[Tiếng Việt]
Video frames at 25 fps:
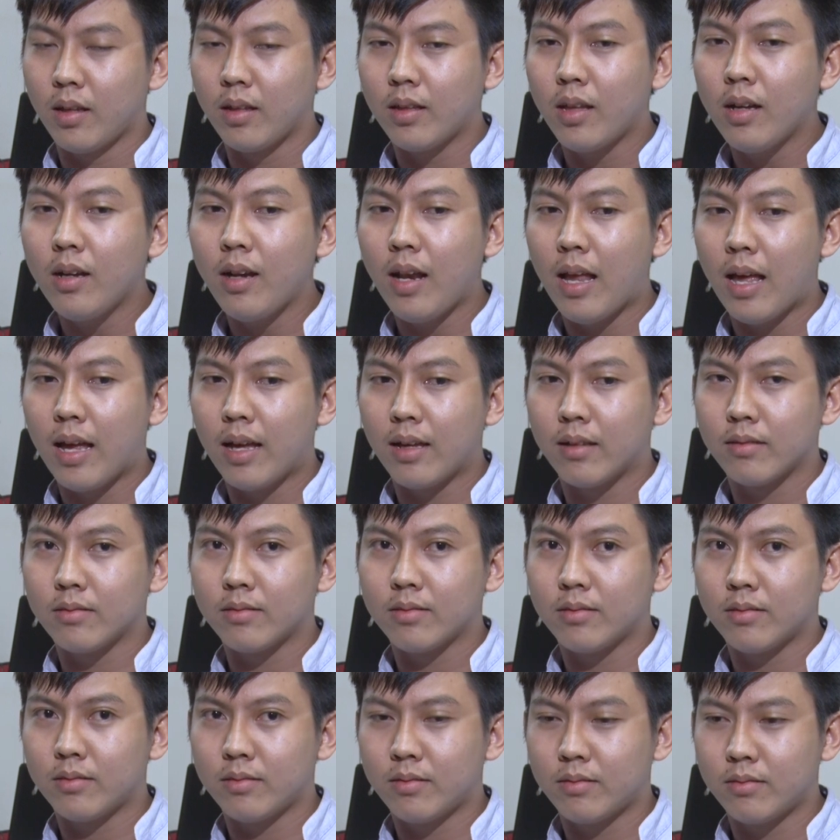thì tức là
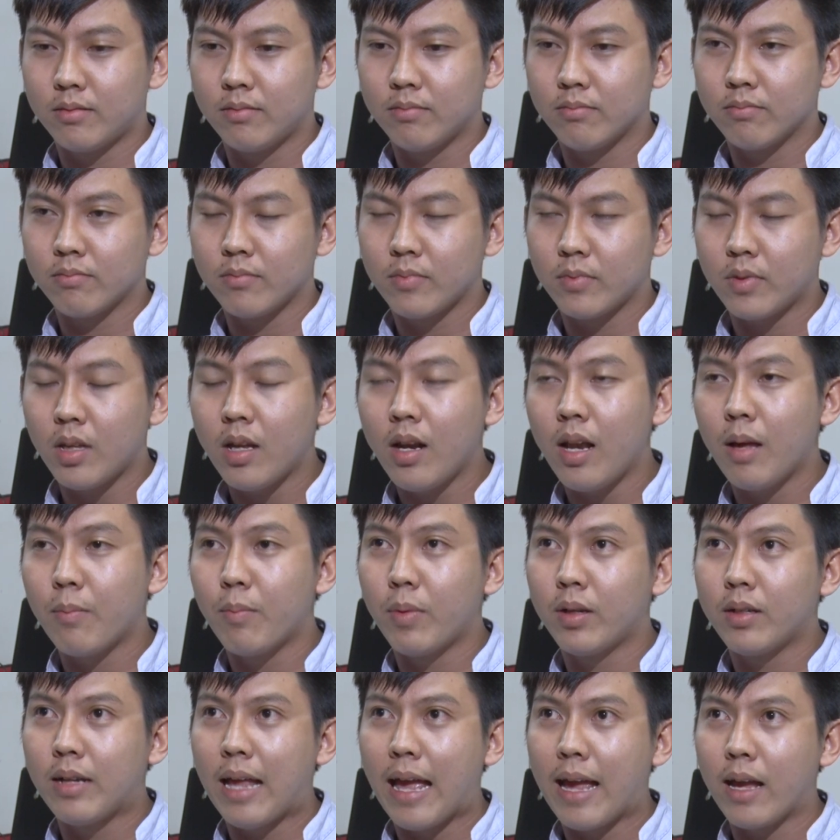tức là
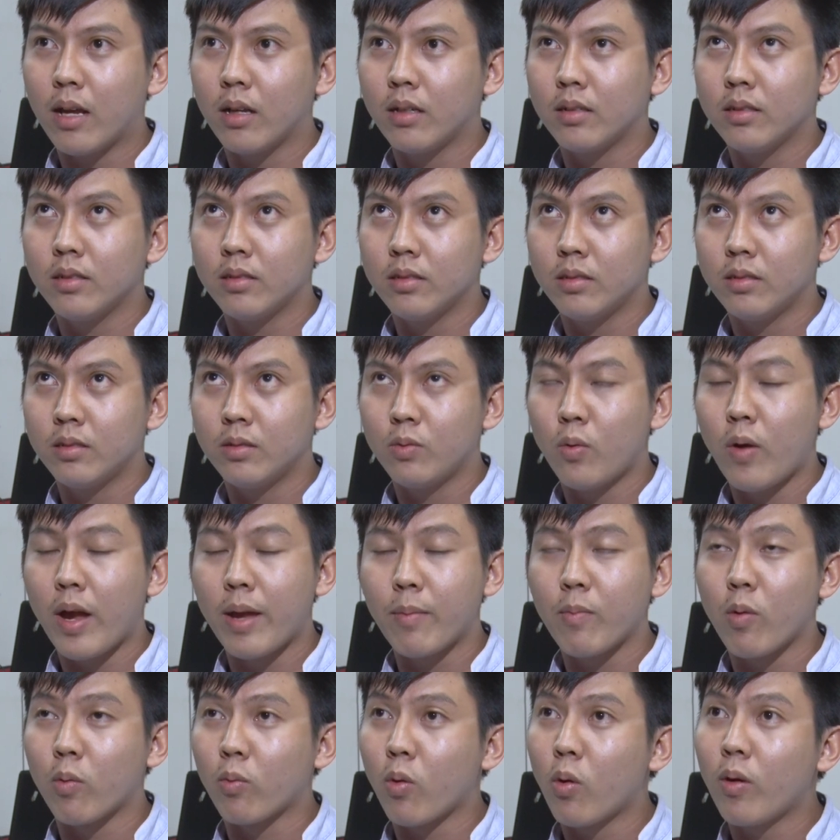mình đang ờ,
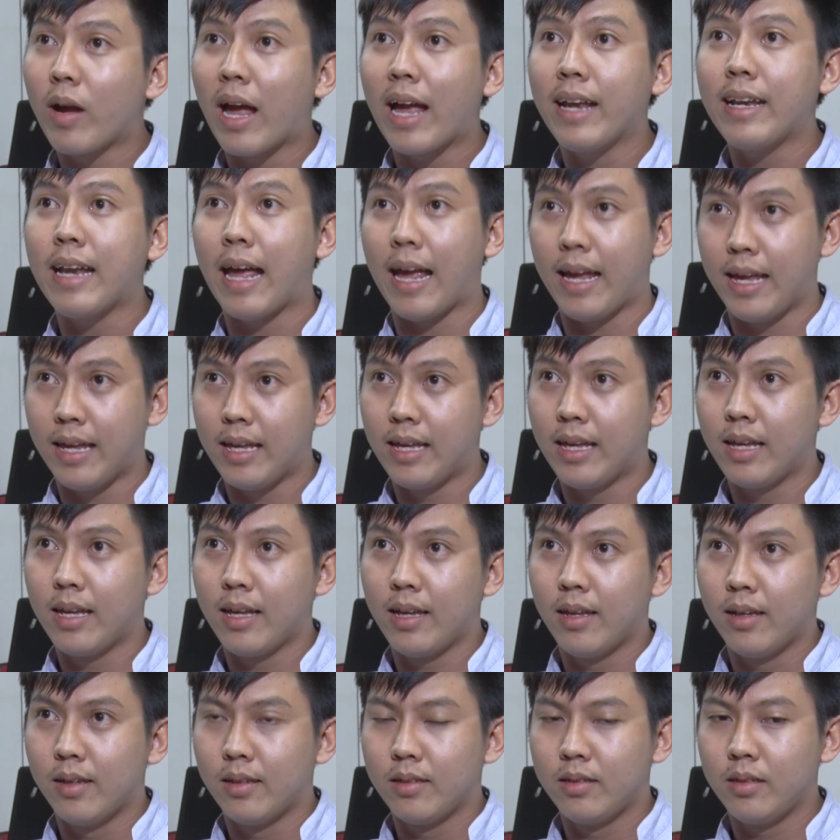quen một cô gái này
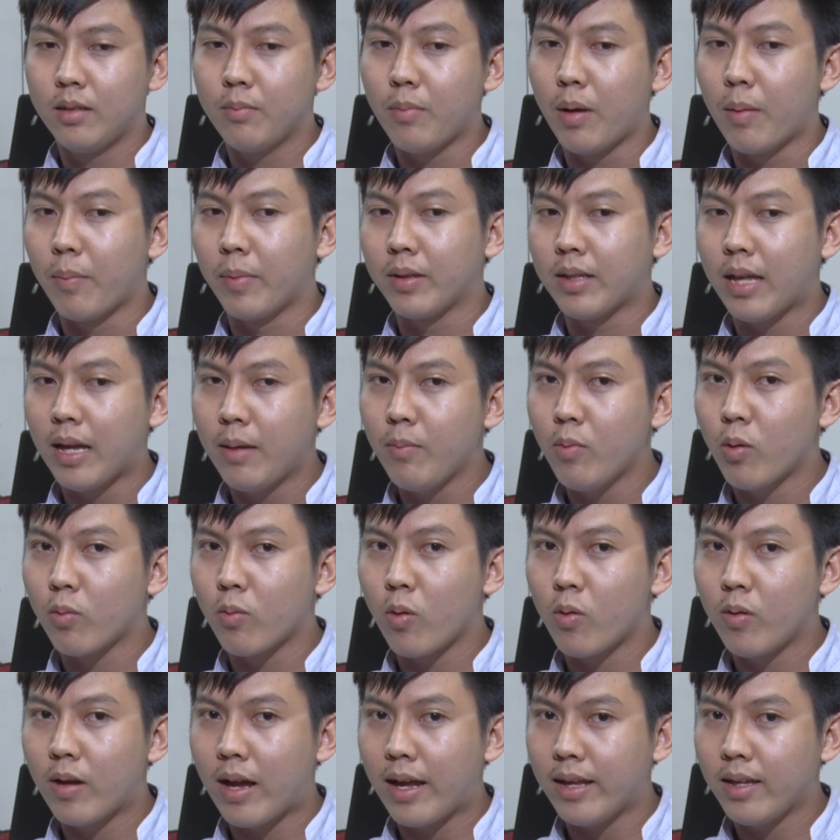nhưng mà mình thấy một
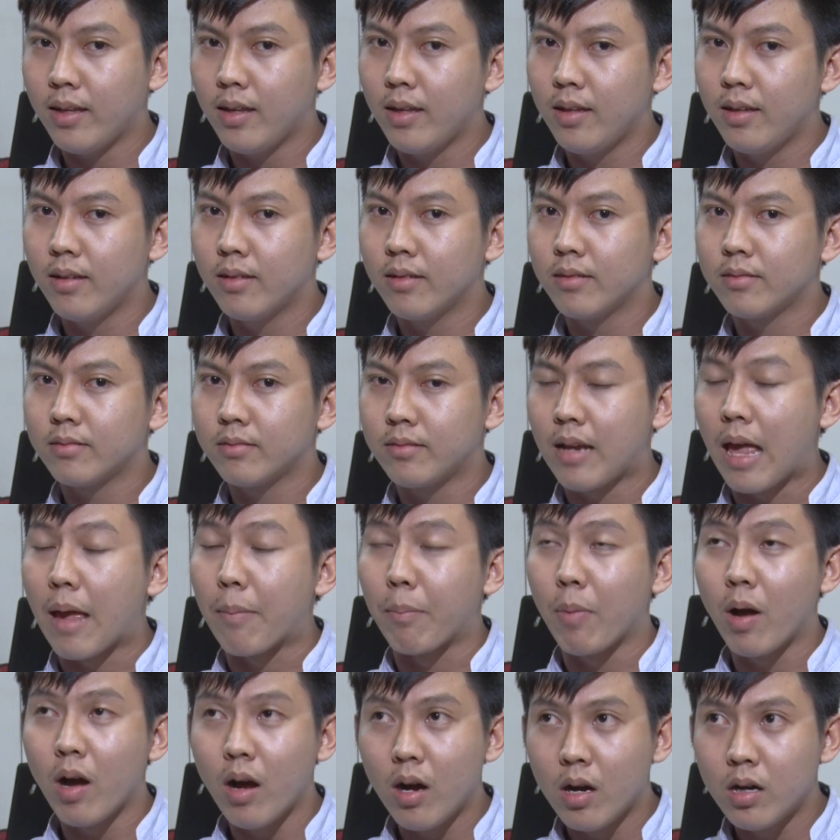cô gái kia đẹp
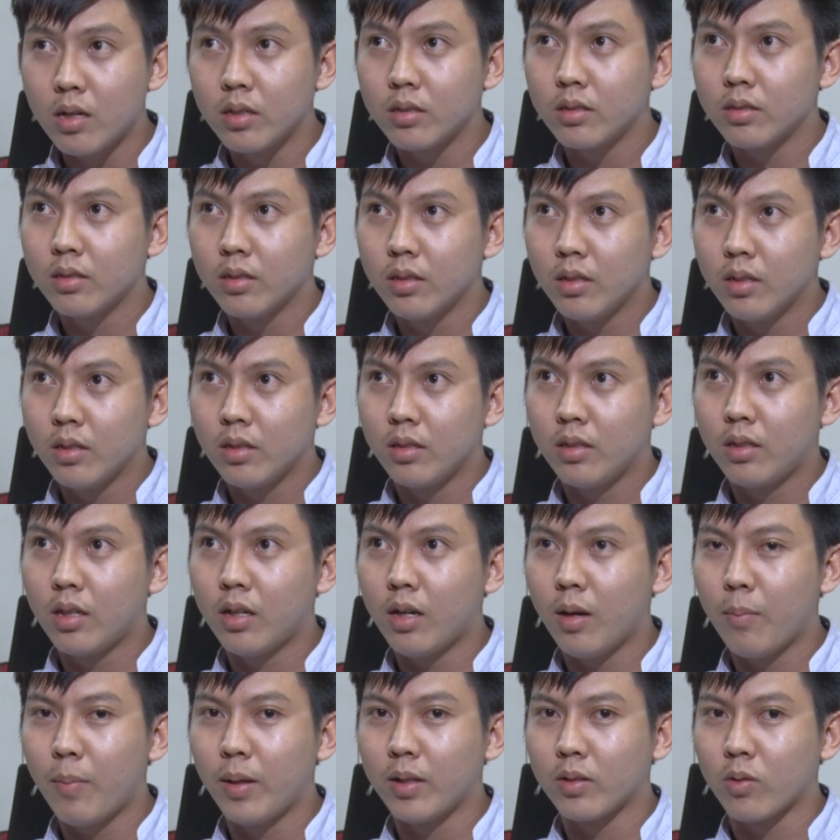hơn cho
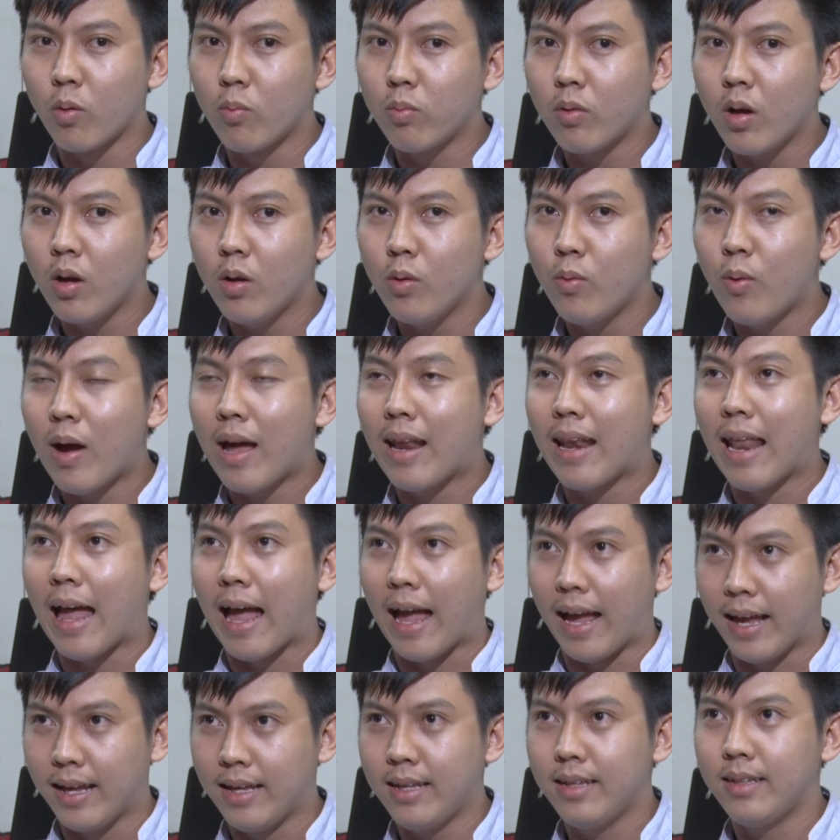nên mình cũng có qua
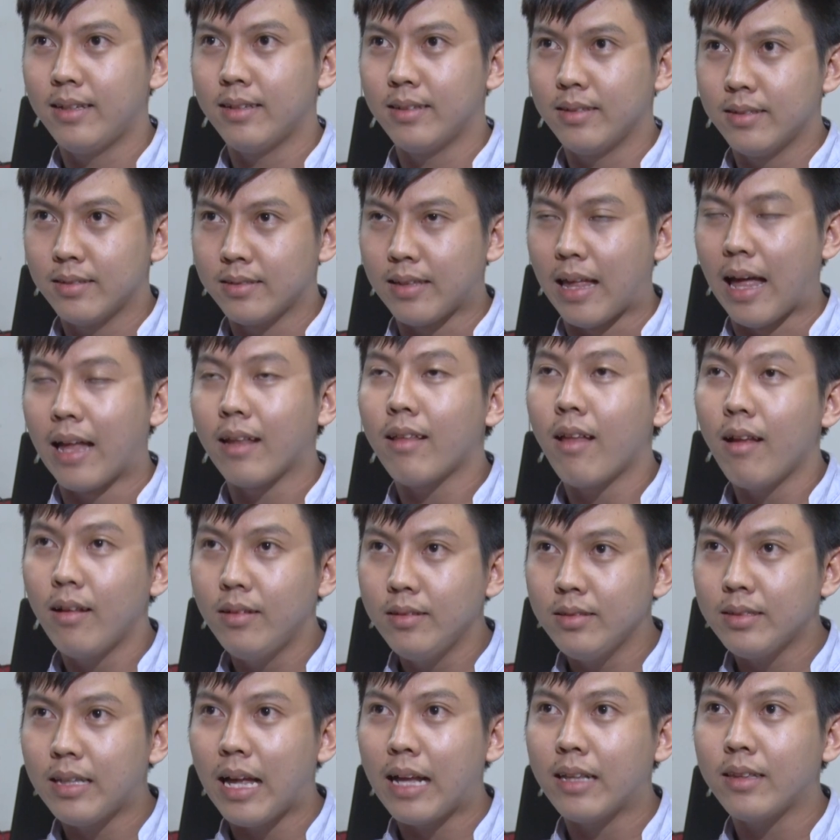lại thả
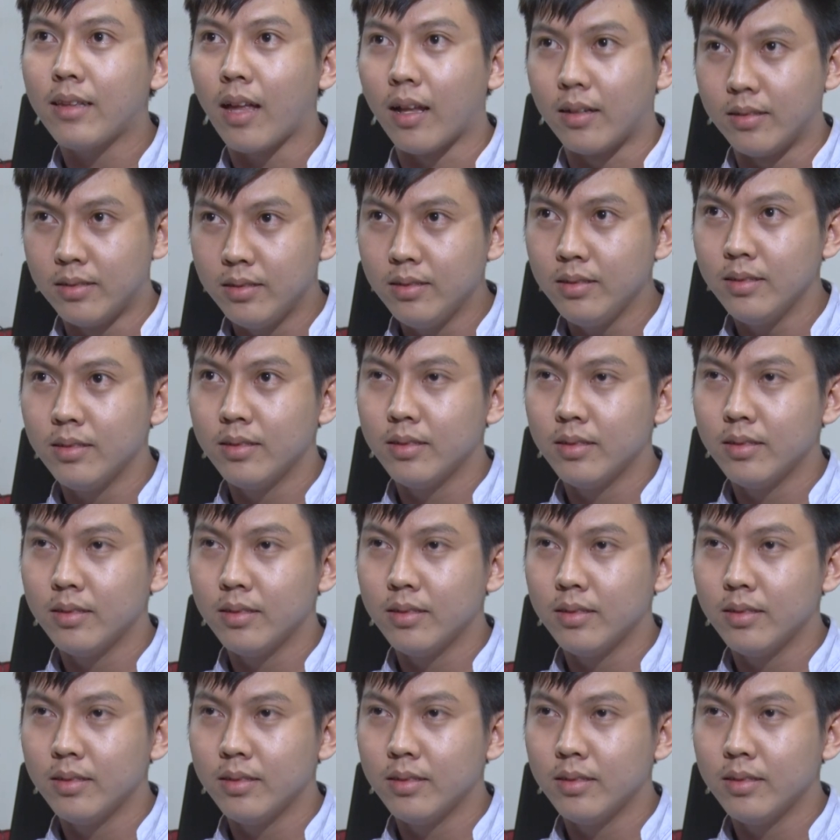thính tán tỉnh